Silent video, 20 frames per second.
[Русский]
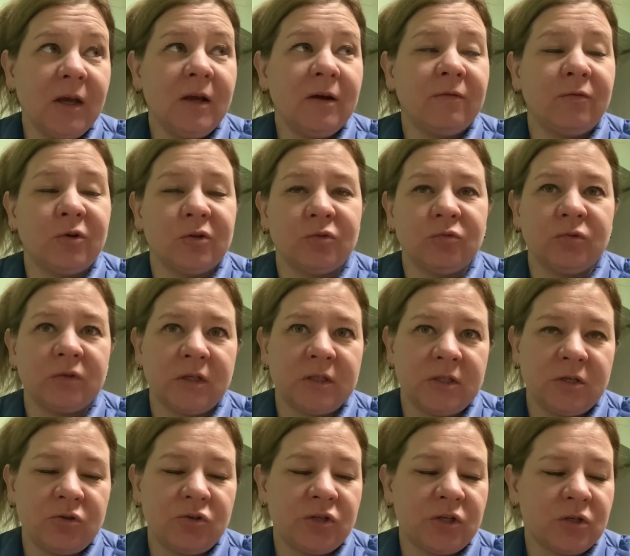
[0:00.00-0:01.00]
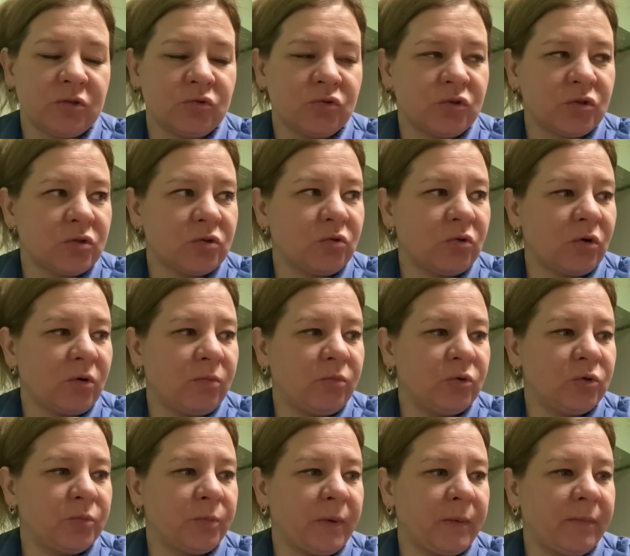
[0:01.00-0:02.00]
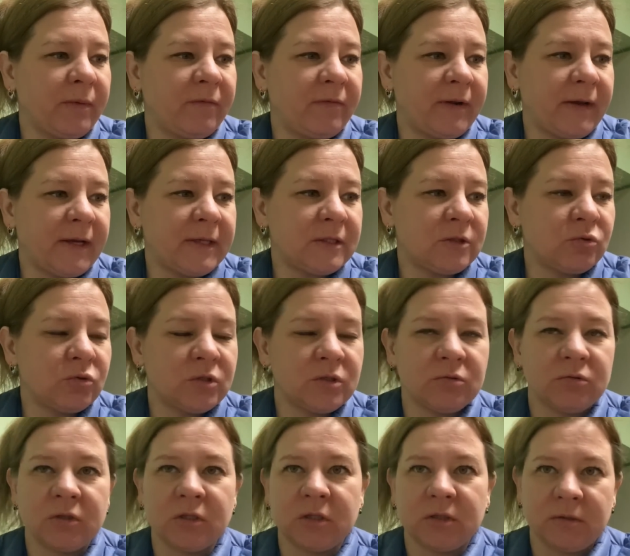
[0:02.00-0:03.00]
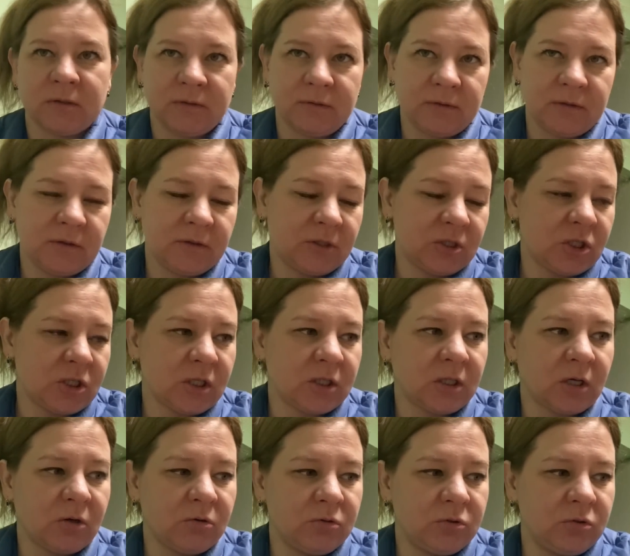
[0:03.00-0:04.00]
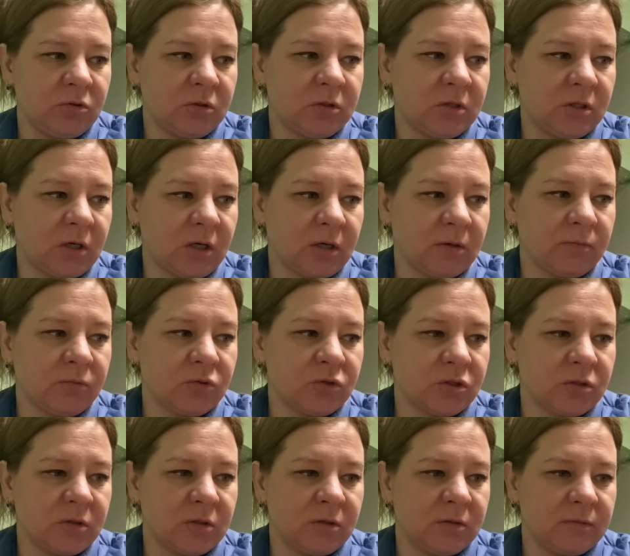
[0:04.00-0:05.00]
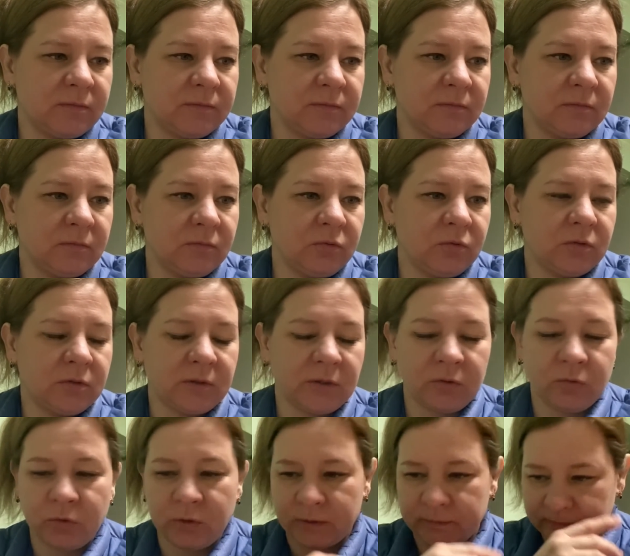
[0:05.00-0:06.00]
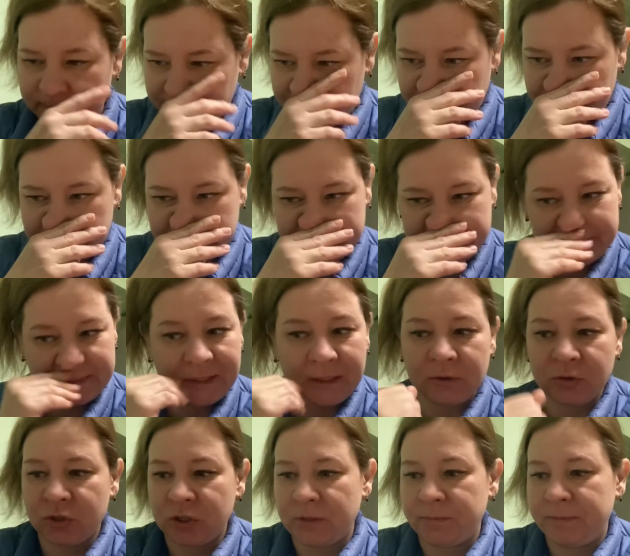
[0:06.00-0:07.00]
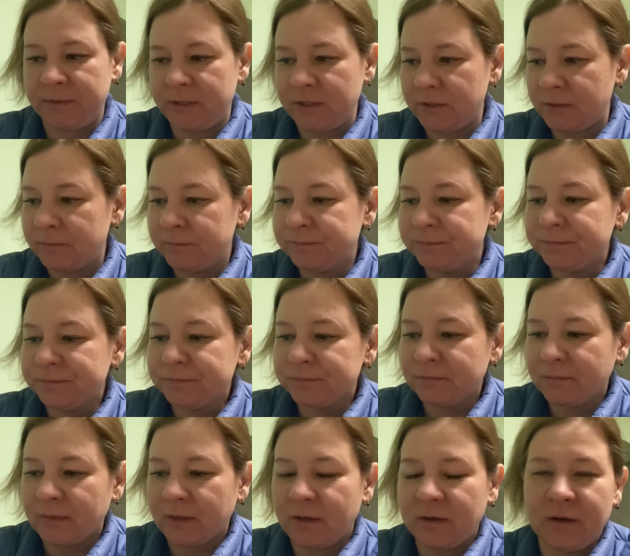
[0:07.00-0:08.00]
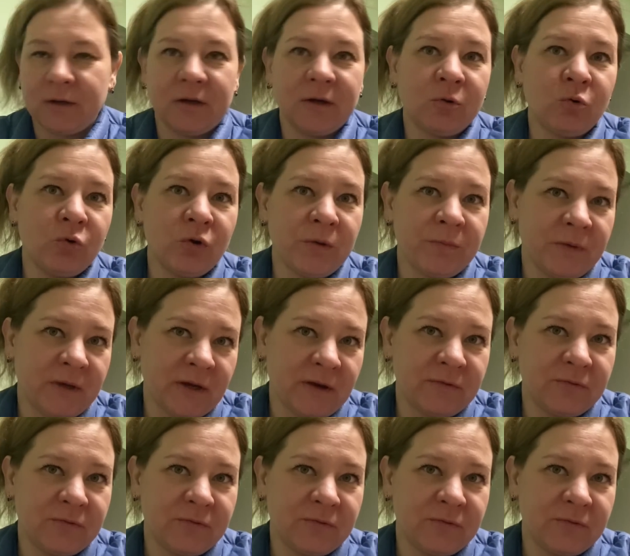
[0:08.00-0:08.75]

Вот, ну, надеюсь, сейчас уже скоро будет прибавлять. То есть вот эта э, тошнота уйдет, и как бы уже будет такой хороший аппетит, коим я